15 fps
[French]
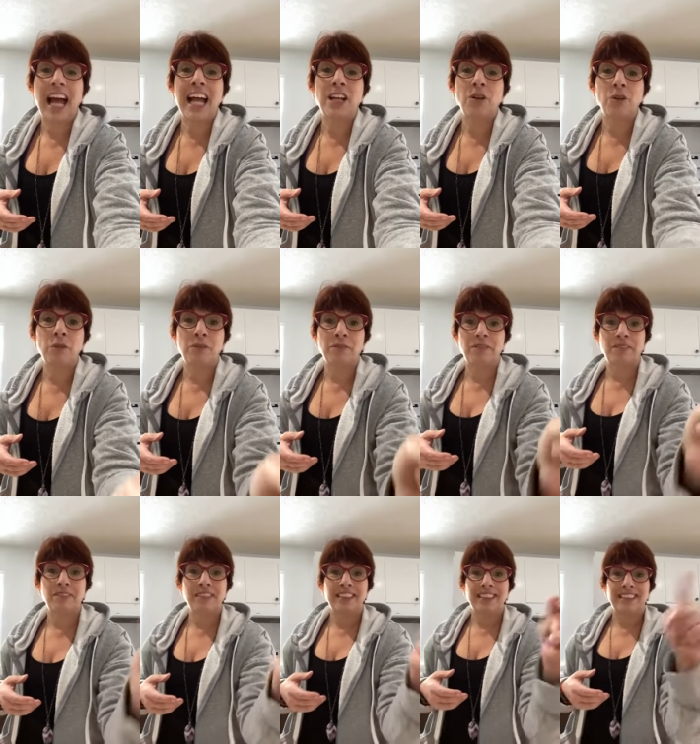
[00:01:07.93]
Allô?
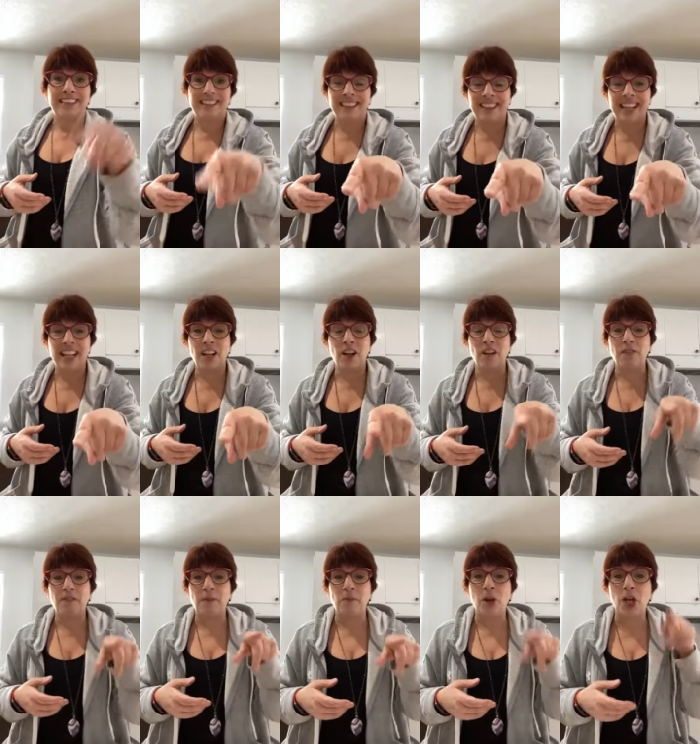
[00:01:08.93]
c'était là,
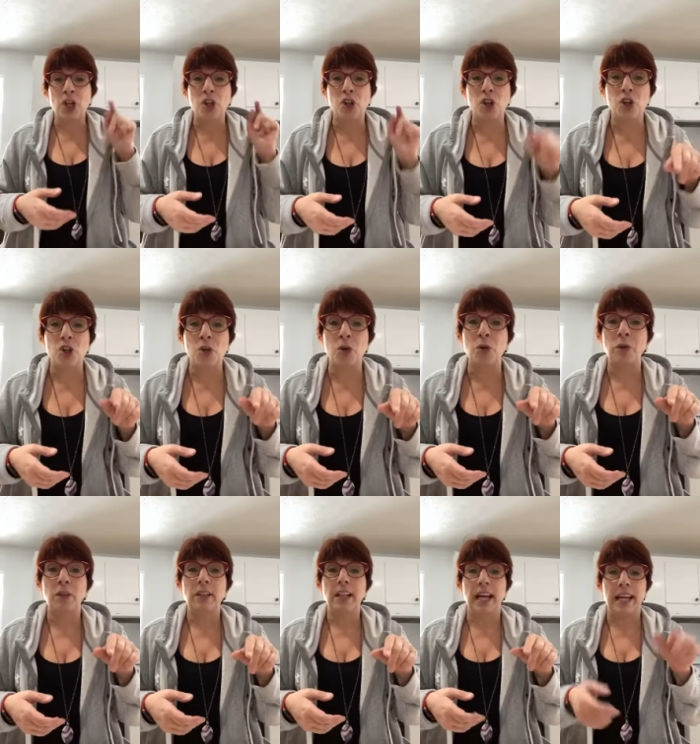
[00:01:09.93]
fais-moi un coucou.
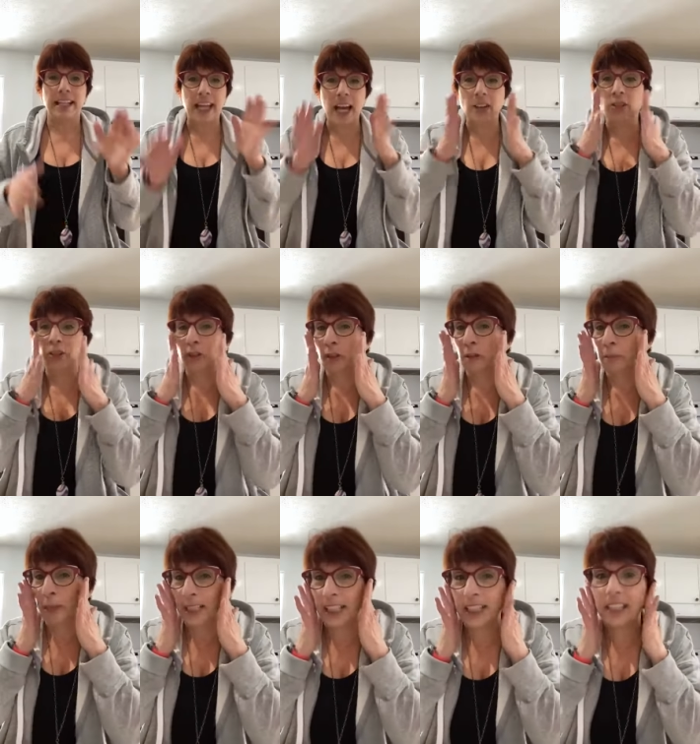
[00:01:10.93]
regarde, je suis toute
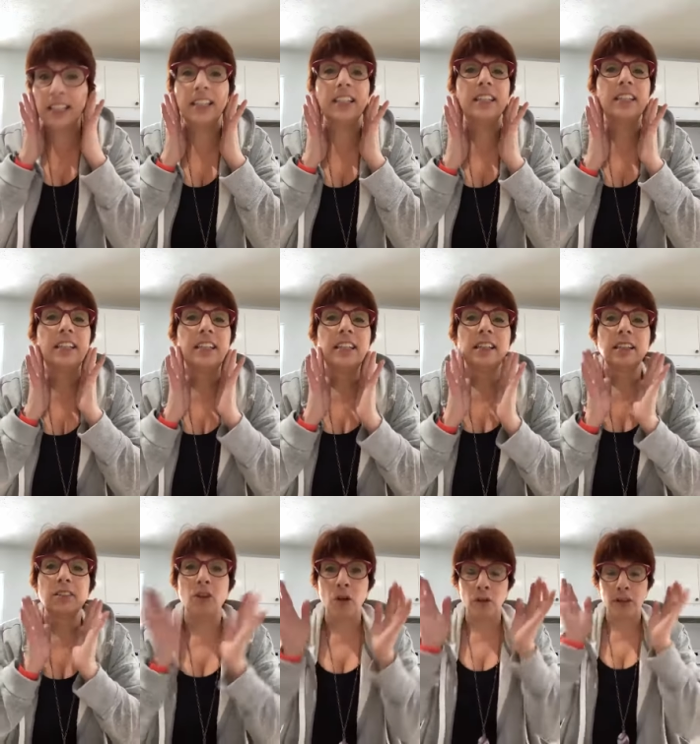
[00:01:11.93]
maquillée.
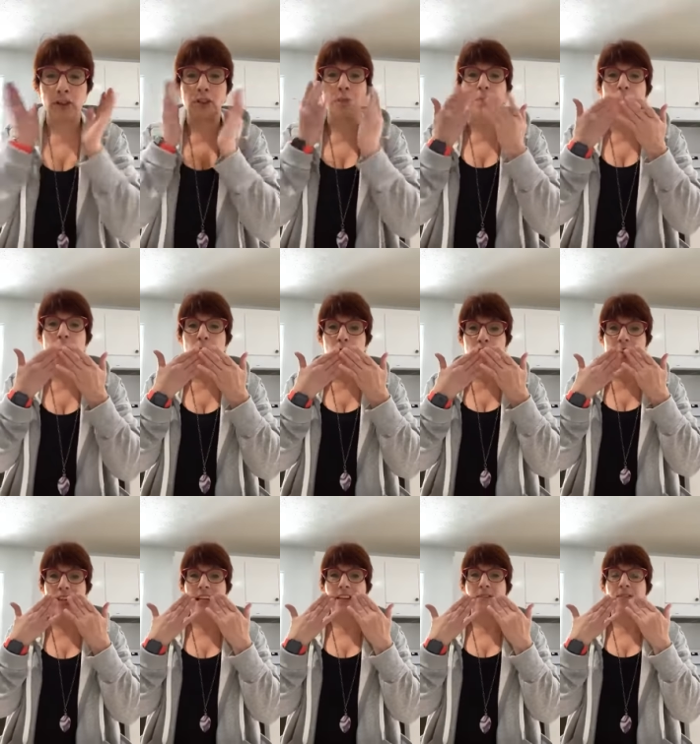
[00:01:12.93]
Sauf que j'ai plus de rouge
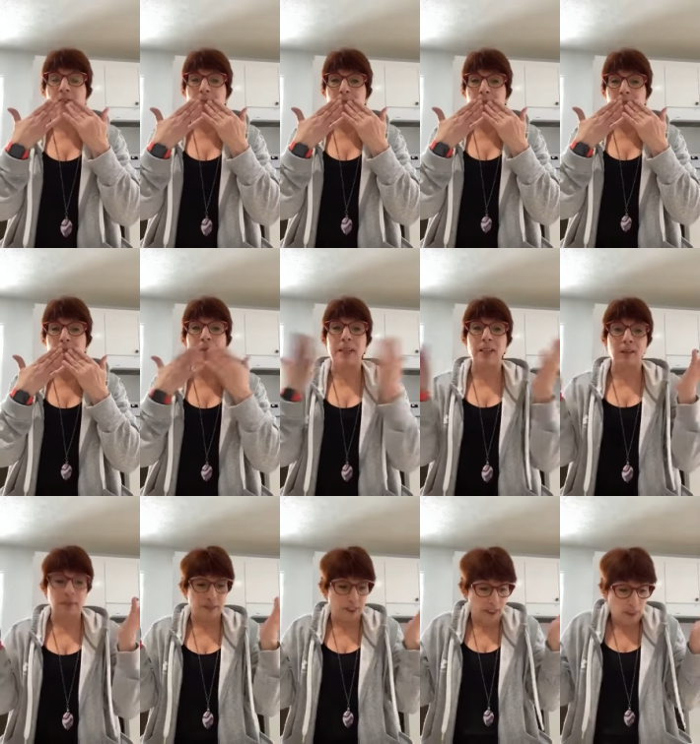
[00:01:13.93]
à lèvres. Mais
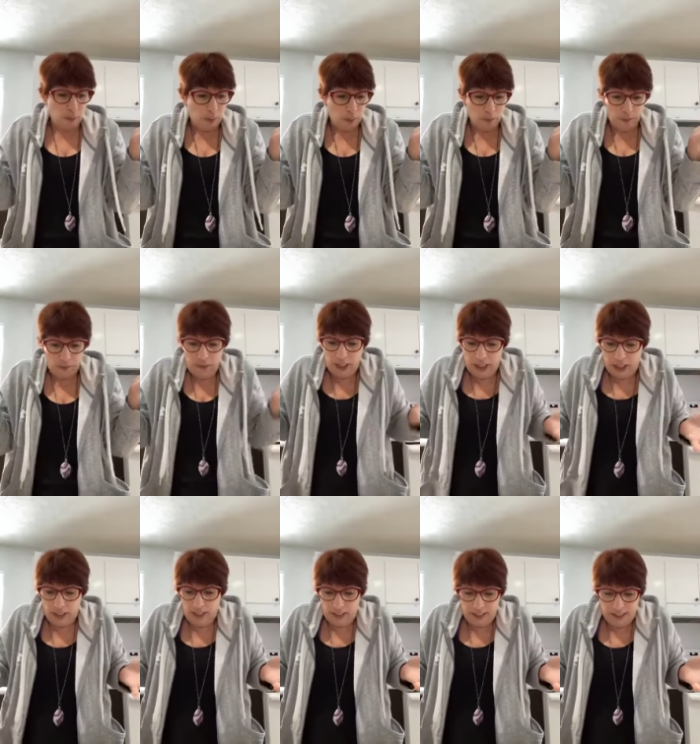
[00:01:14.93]
non, j'en ai plus. Fait
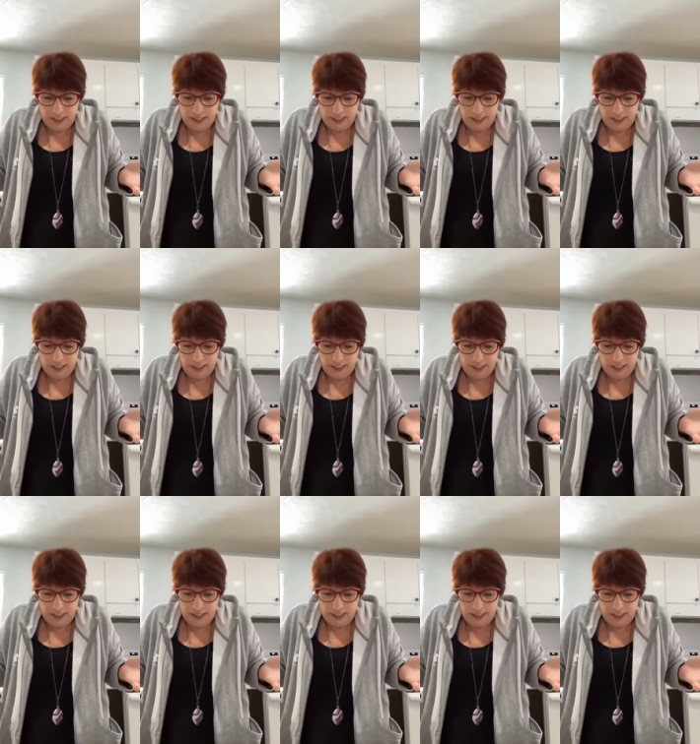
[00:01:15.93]
que.